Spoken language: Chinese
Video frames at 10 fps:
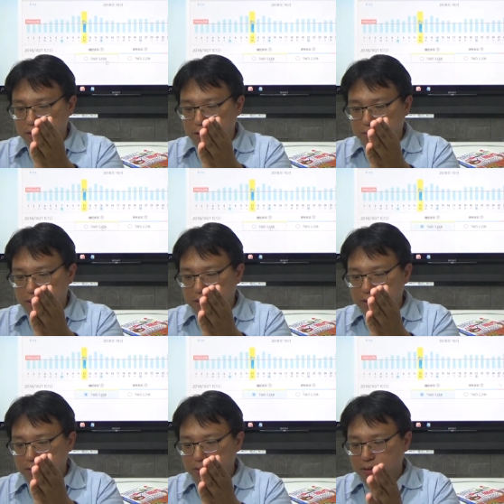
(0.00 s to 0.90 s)
礼拜
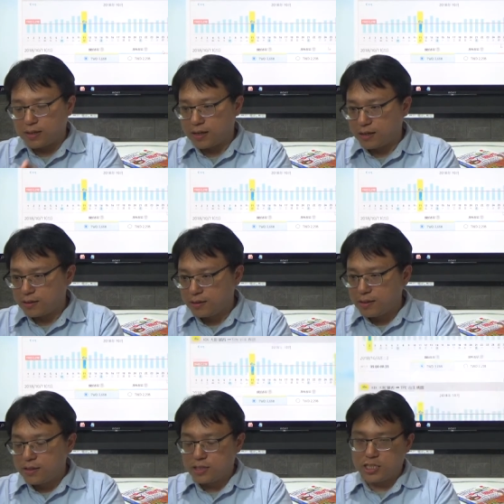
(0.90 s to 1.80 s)
四回来
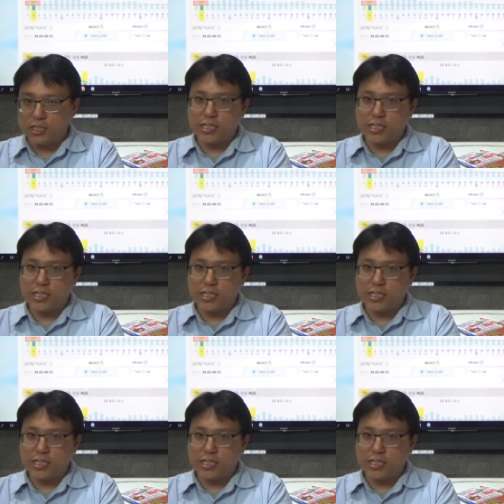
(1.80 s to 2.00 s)
七